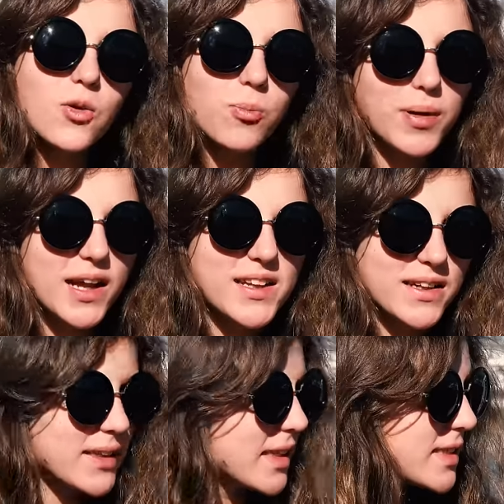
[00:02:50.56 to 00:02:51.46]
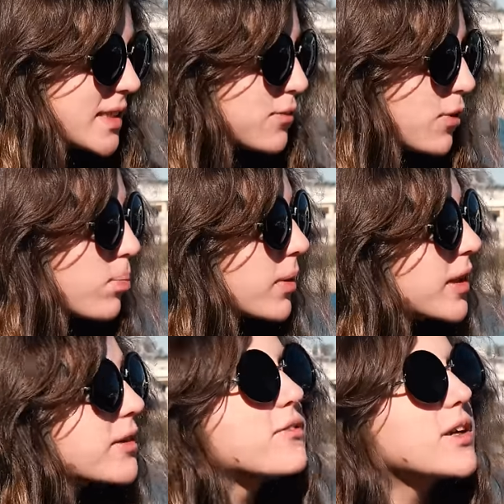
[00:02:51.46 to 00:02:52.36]
Купальник Кладин
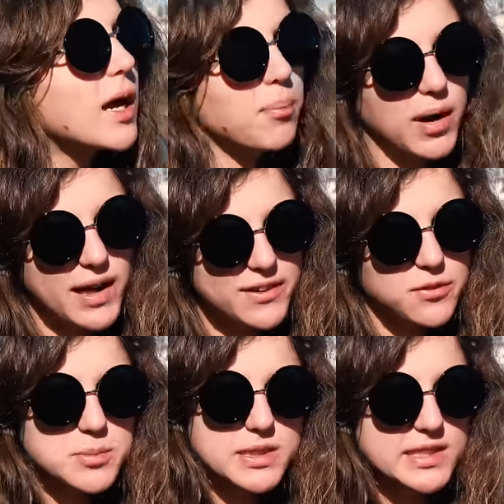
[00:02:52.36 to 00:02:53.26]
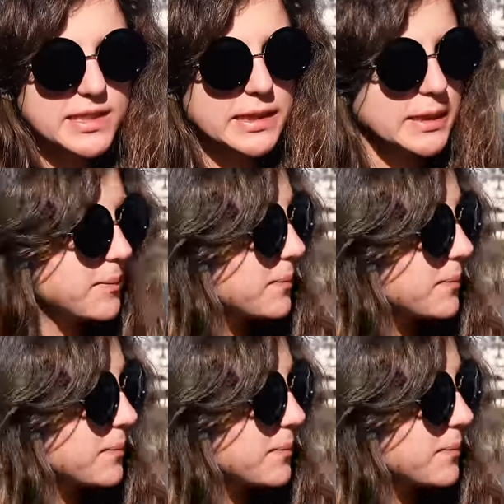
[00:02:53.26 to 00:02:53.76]
выполнен в леопардовом стиле.